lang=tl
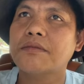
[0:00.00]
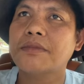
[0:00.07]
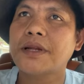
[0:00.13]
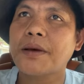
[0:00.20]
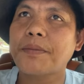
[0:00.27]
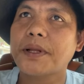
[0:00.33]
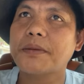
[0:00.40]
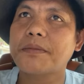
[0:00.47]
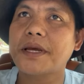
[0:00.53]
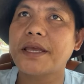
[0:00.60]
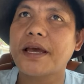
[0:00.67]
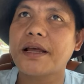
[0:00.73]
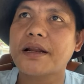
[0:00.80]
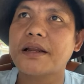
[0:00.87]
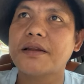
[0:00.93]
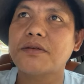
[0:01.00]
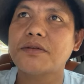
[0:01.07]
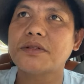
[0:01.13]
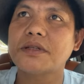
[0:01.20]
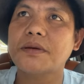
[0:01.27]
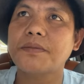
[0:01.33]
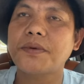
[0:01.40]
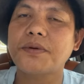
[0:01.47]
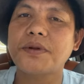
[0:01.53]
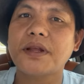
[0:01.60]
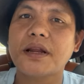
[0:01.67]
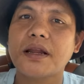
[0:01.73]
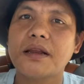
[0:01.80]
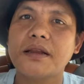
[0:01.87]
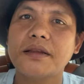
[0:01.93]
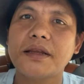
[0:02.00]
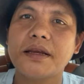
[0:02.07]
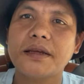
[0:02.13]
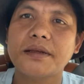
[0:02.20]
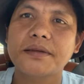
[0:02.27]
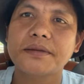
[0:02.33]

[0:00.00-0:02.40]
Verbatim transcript: dapat bayaran doon sa funeral niya